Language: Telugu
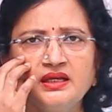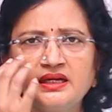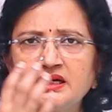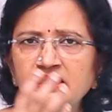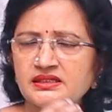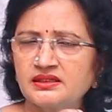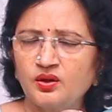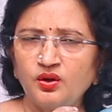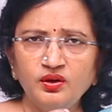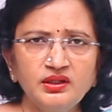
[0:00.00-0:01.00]
ఇక్కడ
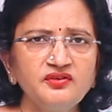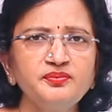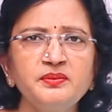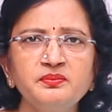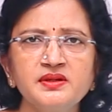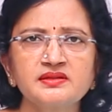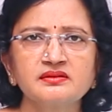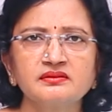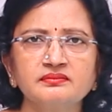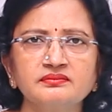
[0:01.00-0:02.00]
లాట్ ఆఫ్
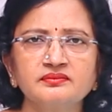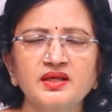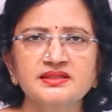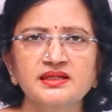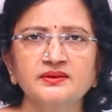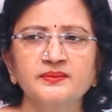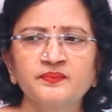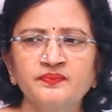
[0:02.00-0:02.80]
పింపుల్స్ అసలు